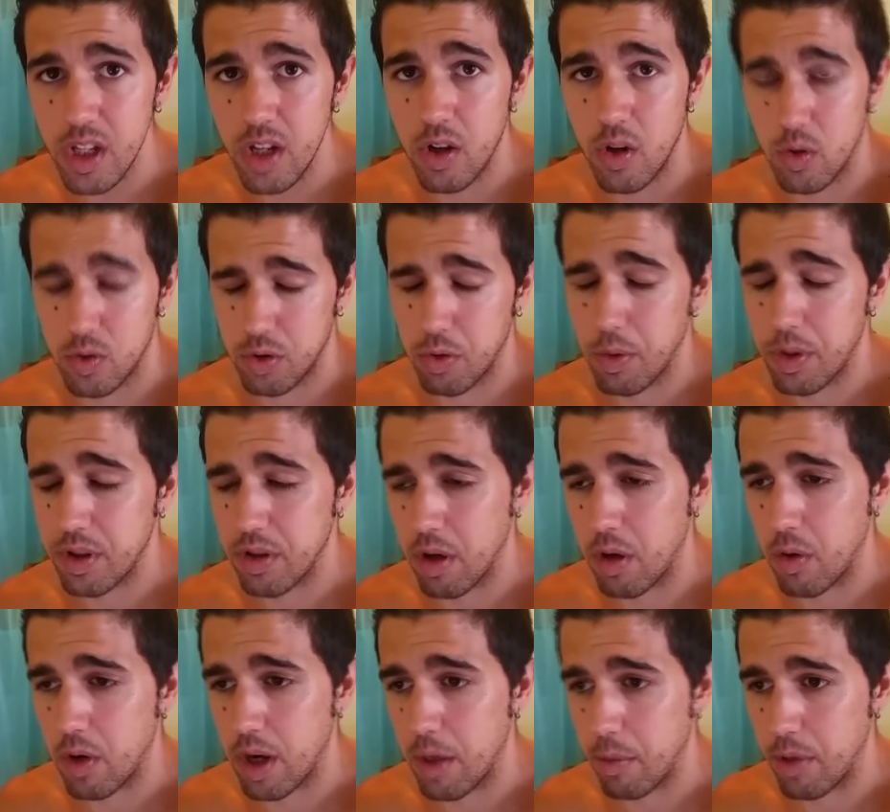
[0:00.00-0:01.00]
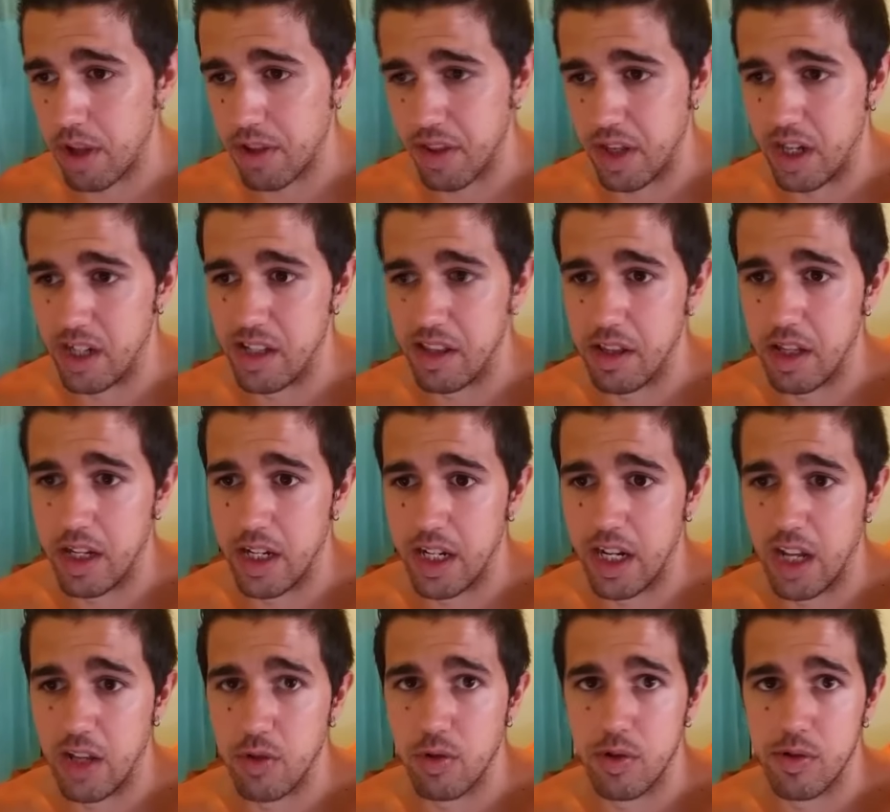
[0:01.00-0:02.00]
os cuento ahora, voy a hacer
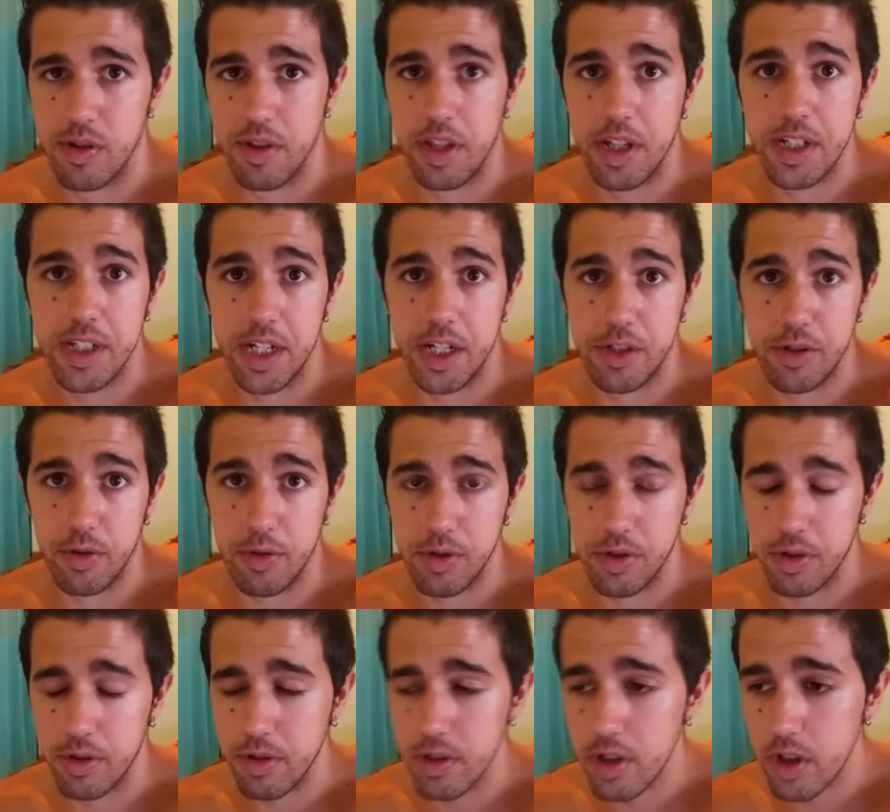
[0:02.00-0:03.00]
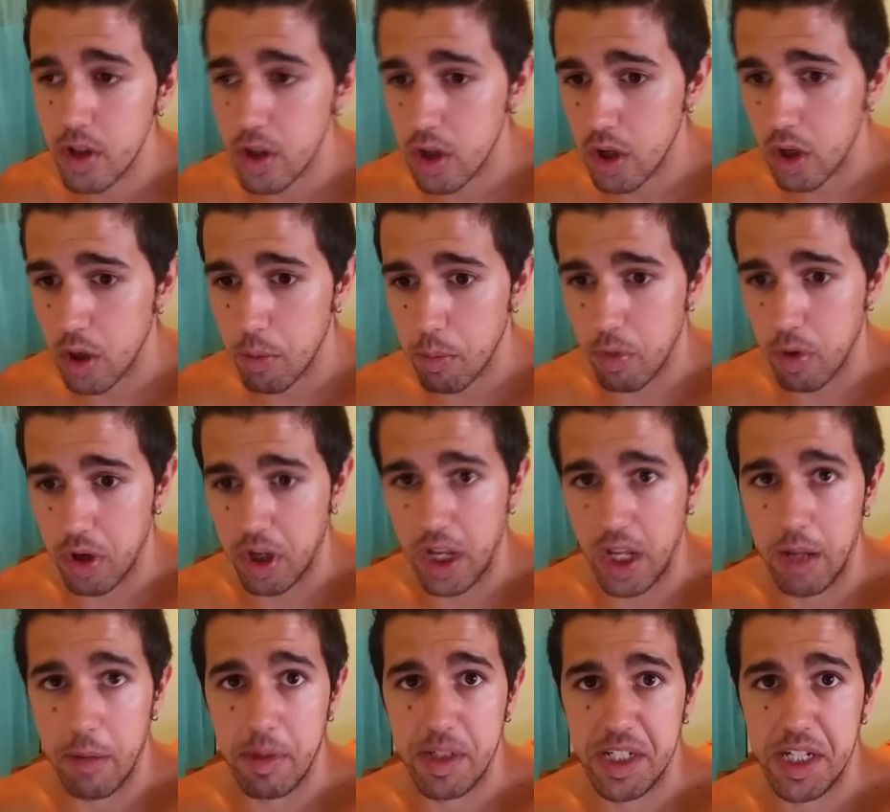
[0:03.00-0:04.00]
el, ayuno 16-8
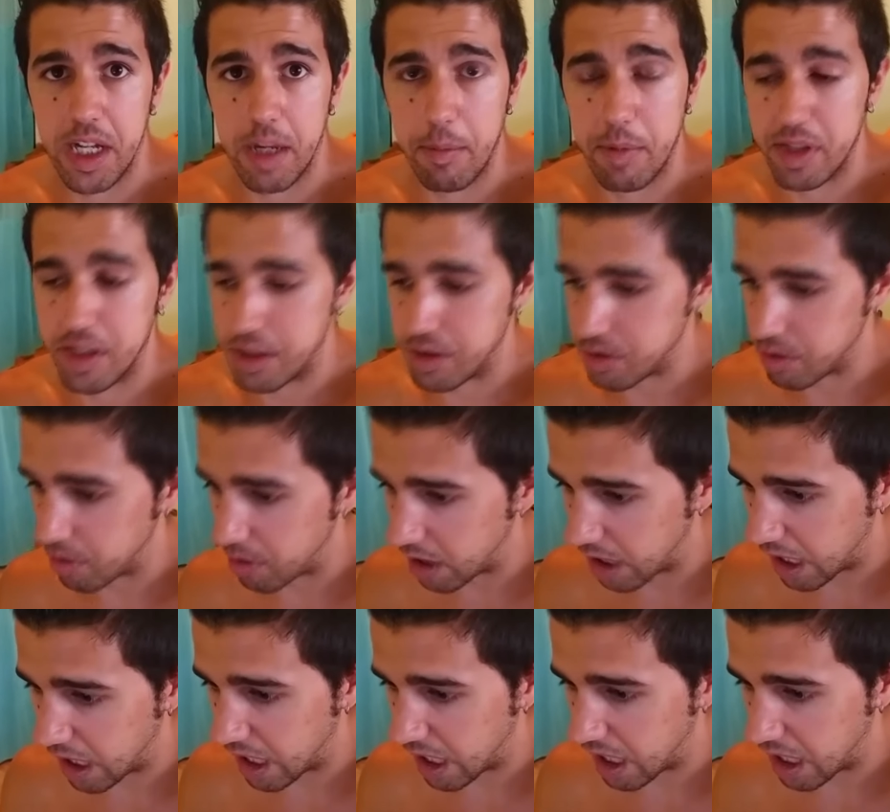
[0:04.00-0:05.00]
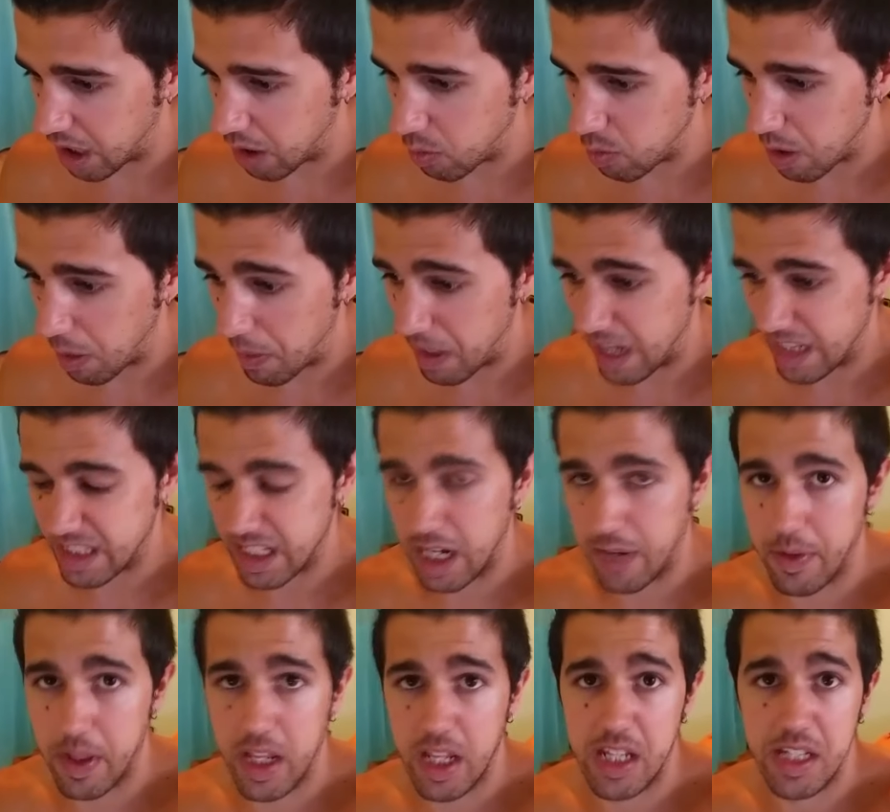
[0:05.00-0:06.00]
porque básicamente son la 1 de la
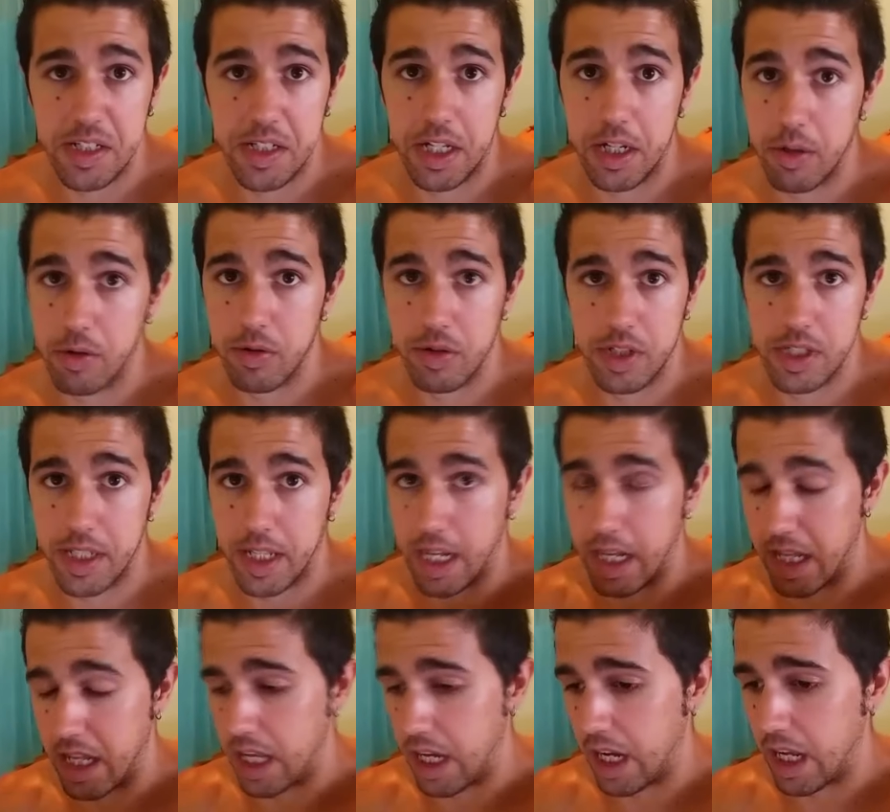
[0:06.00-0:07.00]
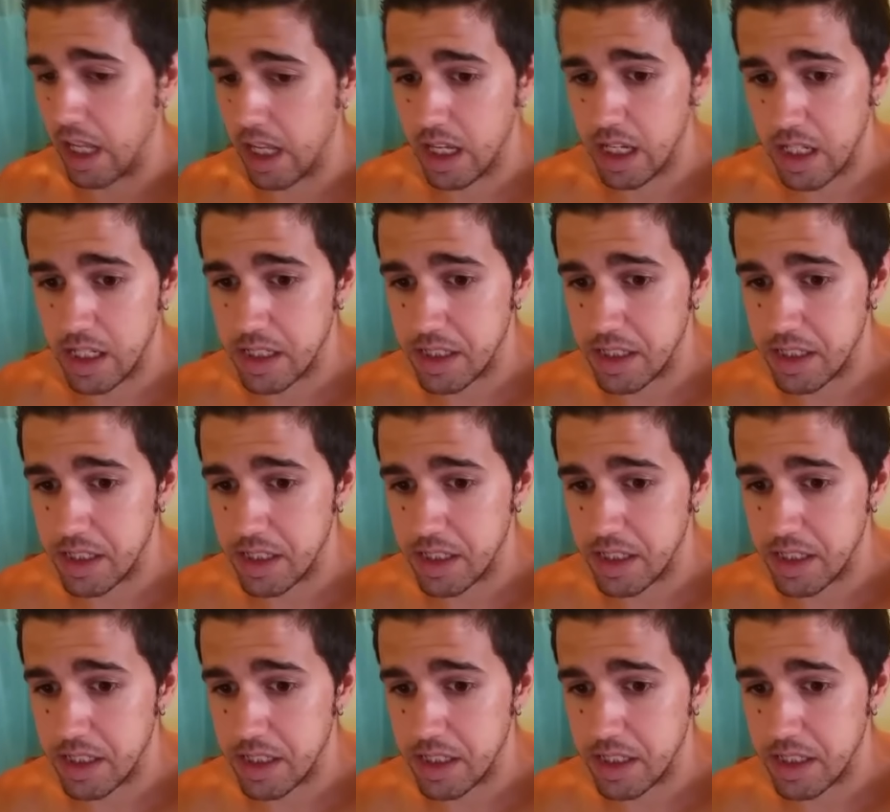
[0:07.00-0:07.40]
tarde y sigo desde que llegué,